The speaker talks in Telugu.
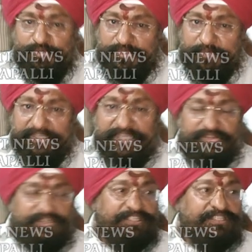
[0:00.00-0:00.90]
ఒక
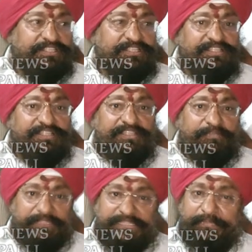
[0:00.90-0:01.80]
ఉద్యమకారుని
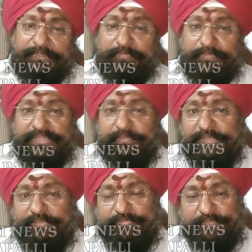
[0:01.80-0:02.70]
పెద్దపై
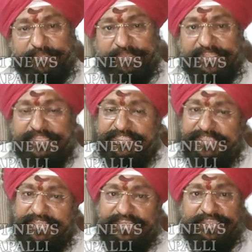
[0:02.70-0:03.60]
పెద్దపల్లికి పంపడం అనేది
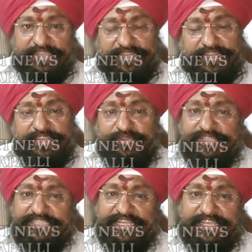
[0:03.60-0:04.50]
నిజంగా
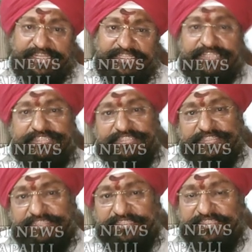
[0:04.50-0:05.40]
నాకు కూడా చాలా ఆనందాన్ని
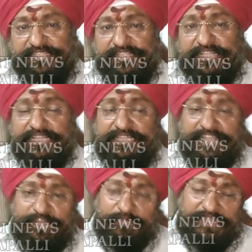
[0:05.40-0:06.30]
ఇచ్చింది
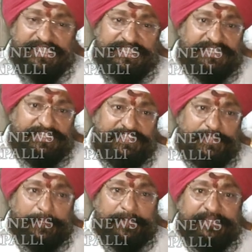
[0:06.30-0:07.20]
దానిలో భాగంగానే